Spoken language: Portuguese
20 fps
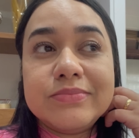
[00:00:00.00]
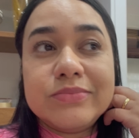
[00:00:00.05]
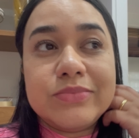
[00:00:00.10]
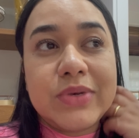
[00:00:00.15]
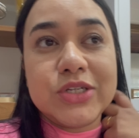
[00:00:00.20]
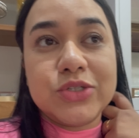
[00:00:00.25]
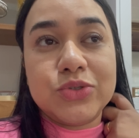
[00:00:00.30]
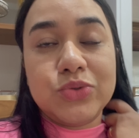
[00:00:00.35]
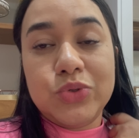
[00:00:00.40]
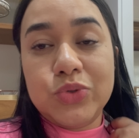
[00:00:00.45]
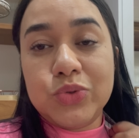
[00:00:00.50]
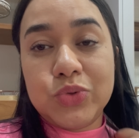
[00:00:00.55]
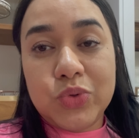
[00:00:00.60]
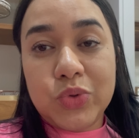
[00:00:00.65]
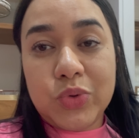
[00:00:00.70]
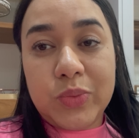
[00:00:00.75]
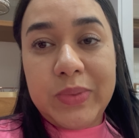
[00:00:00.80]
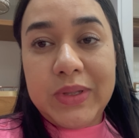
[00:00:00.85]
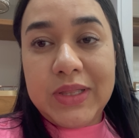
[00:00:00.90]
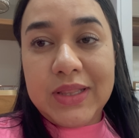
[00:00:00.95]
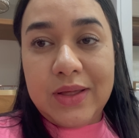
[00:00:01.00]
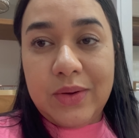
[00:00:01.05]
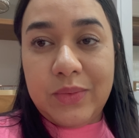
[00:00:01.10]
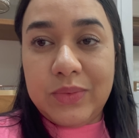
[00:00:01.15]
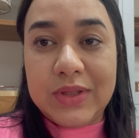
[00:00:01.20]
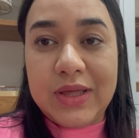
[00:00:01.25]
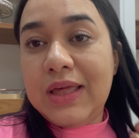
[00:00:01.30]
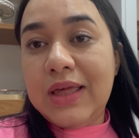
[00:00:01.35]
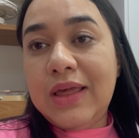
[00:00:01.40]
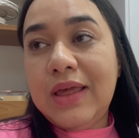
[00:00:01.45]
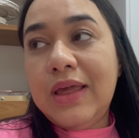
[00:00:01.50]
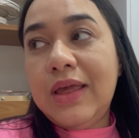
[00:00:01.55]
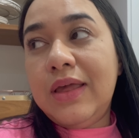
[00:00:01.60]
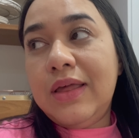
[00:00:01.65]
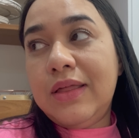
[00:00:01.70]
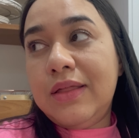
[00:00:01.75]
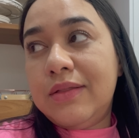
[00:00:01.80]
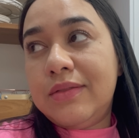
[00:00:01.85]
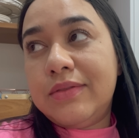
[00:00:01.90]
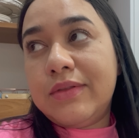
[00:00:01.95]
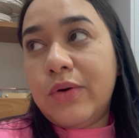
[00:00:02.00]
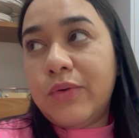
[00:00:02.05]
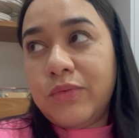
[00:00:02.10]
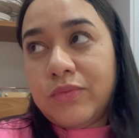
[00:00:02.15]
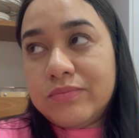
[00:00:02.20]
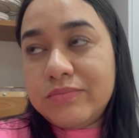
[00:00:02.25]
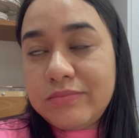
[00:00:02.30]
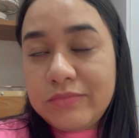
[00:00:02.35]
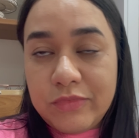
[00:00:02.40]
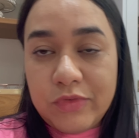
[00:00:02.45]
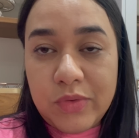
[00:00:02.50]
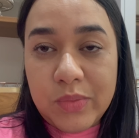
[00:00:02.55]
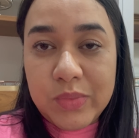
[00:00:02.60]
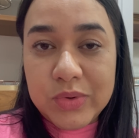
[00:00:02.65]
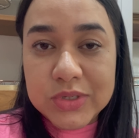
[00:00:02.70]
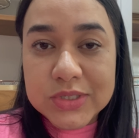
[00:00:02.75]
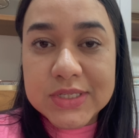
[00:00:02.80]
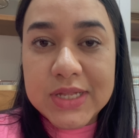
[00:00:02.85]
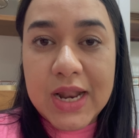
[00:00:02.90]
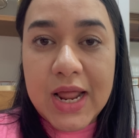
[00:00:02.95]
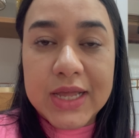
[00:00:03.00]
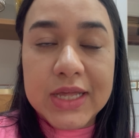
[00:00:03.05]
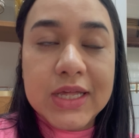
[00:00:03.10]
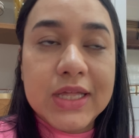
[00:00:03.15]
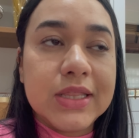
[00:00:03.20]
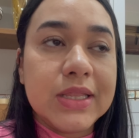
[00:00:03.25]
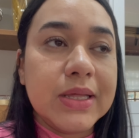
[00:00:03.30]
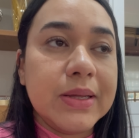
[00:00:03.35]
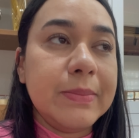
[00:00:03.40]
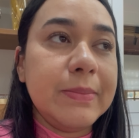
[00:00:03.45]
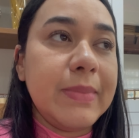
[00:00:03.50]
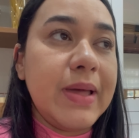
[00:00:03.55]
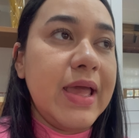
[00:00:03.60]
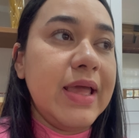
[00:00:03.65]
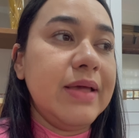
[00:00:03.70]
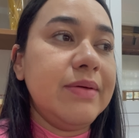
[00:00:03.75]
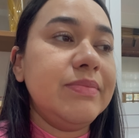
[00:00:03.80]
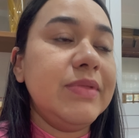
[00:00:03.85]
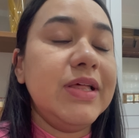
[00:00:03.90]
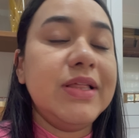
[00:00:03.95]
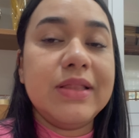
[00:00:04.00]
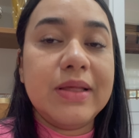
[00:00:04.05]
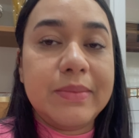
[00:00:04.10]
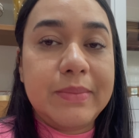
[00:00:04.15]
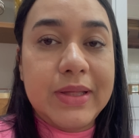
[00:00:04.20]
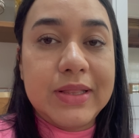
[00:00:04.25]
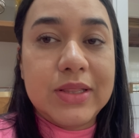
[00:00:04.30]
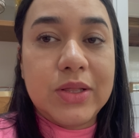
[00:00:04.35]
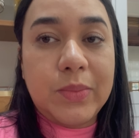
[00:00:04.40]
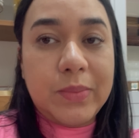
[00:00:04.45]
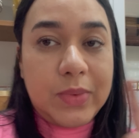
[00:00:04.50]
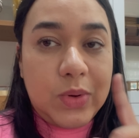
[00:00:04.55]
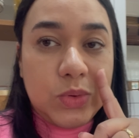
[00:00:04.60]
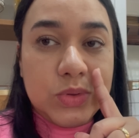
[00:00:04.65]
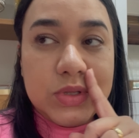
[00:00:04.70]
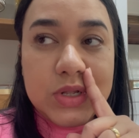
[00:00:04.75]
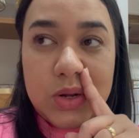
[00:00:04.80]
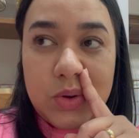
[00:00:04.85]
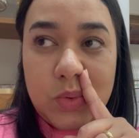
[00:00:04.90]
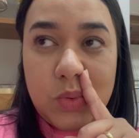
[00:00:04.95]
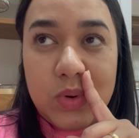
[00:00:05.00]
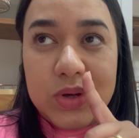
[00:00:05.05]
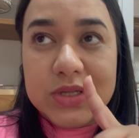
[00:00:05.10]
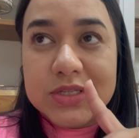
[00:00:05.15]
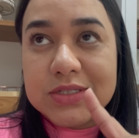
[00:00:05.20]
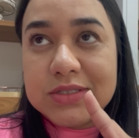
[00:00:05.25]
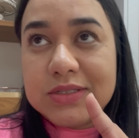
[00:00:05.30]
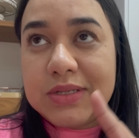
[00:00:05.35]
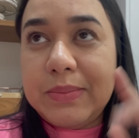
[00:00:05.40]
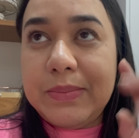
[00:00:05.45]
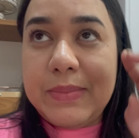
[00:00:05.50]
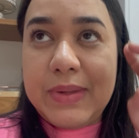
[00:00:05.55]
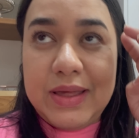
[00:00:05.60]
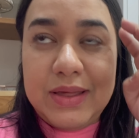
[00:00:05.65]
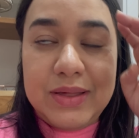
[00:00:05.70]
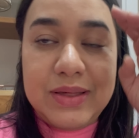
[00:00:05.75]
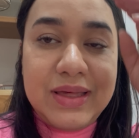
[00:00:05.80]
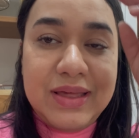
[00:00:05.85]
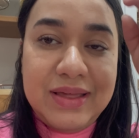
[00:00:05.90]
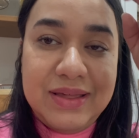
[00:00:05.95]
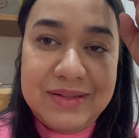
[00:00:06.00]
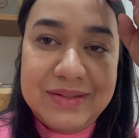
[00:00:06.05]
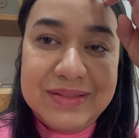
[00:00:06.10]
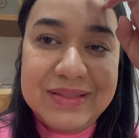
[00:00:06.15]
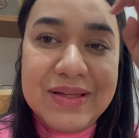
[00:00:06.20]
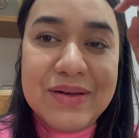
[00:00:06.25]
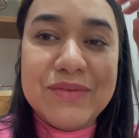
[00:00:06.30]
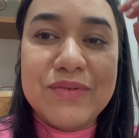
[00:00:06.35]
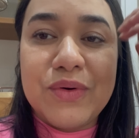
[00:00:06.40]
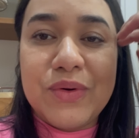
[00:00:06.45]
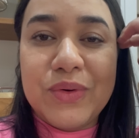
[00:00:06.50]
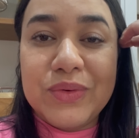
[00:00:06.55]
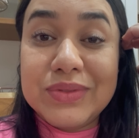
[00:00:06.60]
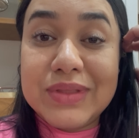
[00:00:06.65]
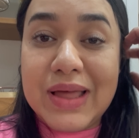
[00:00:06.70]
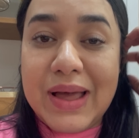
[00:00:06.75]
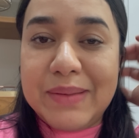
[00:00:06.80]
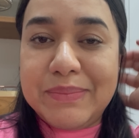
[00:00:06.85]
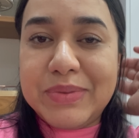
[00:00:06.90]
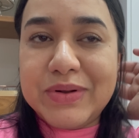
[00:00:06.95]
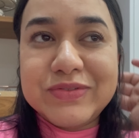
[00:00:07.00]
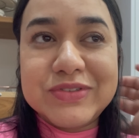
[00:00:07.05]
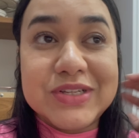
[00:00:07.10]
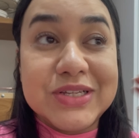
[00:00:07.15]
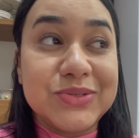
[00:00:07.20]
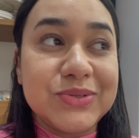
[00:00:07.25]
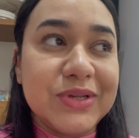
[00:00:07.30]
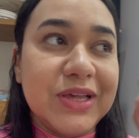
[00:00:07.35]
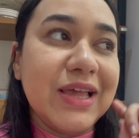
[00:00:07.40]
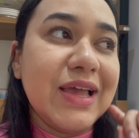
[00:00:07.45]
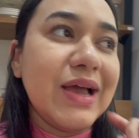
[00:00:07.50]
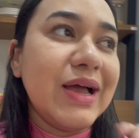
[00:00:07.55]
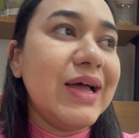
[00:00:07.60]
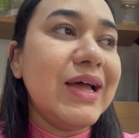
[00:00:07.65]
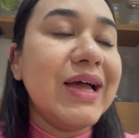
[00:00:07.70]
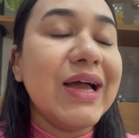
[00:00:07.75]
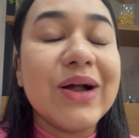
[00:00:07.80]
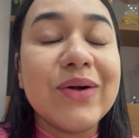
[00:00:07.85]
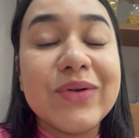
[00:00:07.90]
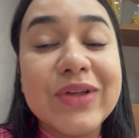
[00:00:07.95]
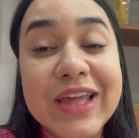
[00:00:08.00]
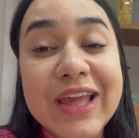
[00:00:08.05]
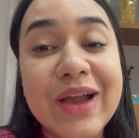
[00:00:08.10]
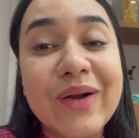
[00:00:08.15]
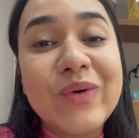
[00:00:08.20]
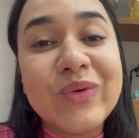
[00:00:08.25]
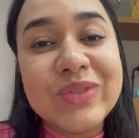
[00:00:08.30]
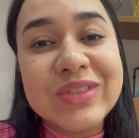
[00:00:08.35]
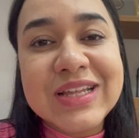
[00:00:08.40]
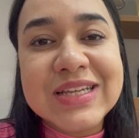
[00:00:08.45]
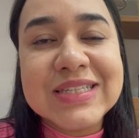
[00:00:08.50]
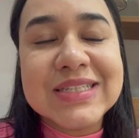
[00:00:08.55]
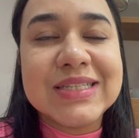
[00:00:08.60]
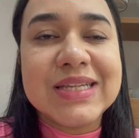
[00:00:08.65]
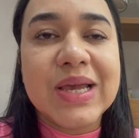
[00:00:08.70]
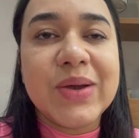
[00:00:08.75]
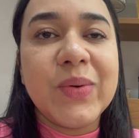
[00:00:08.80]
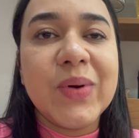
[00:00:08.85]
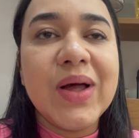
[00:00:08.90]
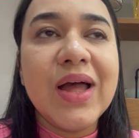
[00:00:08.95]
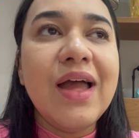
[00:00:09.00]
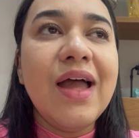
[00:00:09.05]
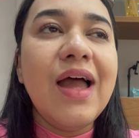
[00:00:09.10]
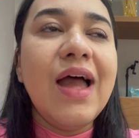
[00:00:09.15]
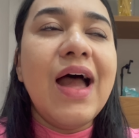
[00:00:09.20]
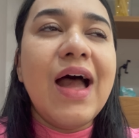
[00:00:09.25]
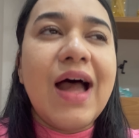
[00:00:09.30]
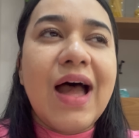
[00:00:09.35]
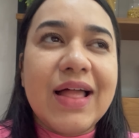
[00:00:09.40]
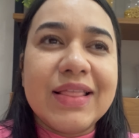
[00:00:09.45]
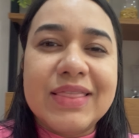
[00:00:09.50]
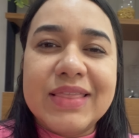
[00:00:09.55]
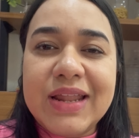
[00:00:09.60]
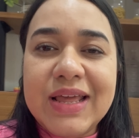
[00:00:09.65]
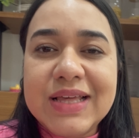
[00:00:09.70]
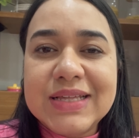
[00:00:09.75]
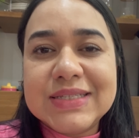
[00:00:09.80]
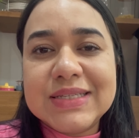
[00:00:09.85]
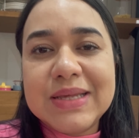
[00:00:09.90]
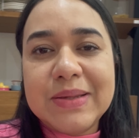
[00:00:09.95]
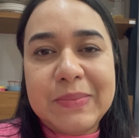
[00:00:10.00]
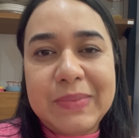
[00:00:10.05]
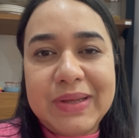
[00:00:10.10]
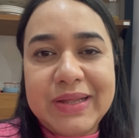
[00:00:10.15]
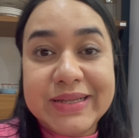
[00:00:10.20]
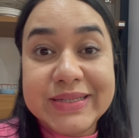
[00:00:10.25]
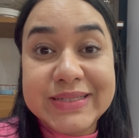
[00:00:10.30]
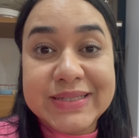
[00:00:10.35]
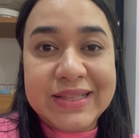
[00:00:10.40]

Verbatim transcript: mas no YouTube não, né? E então vou mostrar aqui também. E também tem uma outra coisa também que eu vou contar pra vocês o que, que o que, aconteceu há três semanas